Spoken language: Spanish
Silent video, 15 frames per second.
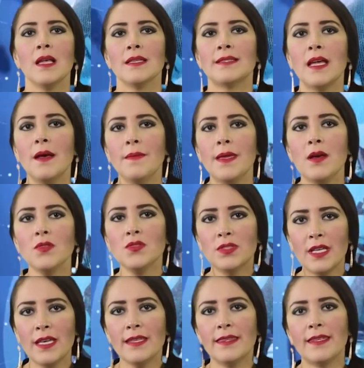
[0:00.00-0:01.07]
¿Sabía
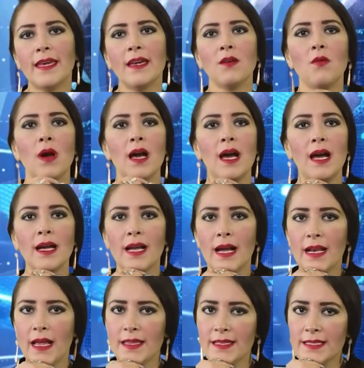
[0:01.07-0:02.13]
usted que en Oaxaca
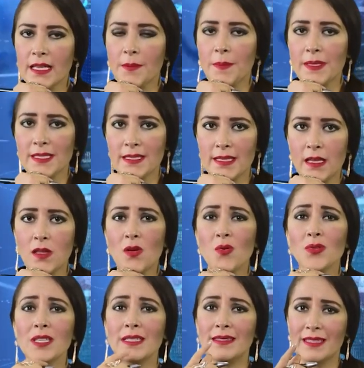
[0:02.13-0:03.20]
la discapacidad
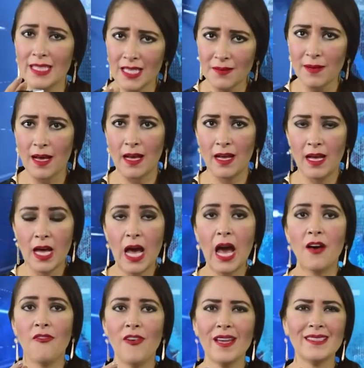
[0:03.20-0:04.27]
auditiva
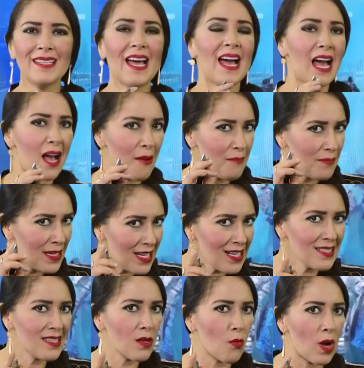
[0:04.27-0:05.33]
afecta a
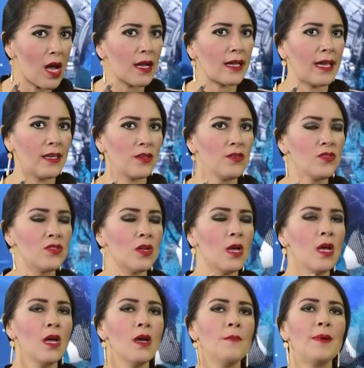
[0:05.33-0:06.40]
miles de oaxaqueños?
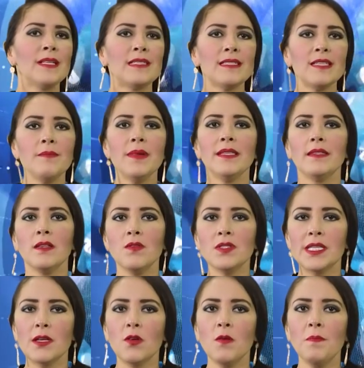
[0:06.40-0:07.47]
Precisamente
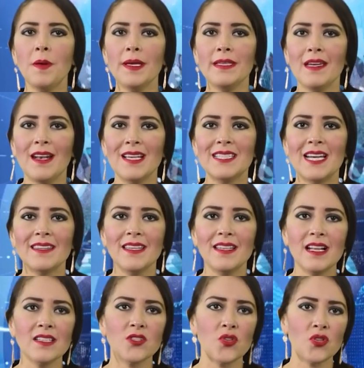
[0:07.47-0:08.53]
nuestra compañera
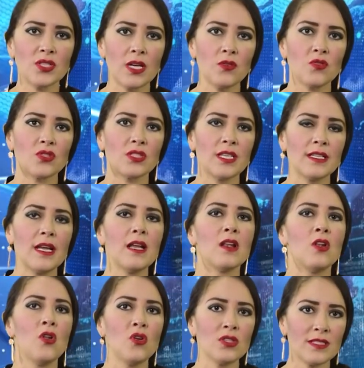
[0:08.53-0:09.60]
Yadira Sosa nos tiene
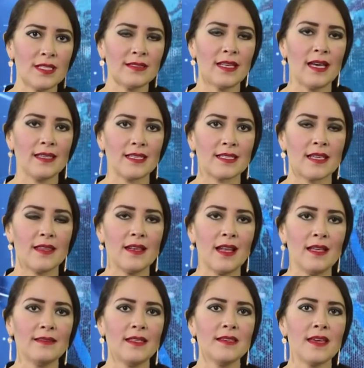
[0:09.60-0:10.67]
los detalles.
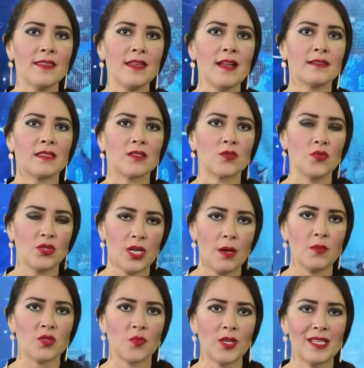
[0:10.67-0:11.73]
Adelante, Yadira, te
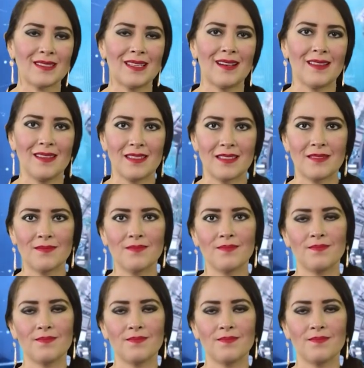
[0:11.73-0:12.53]
escuchamos. Buenas tardes.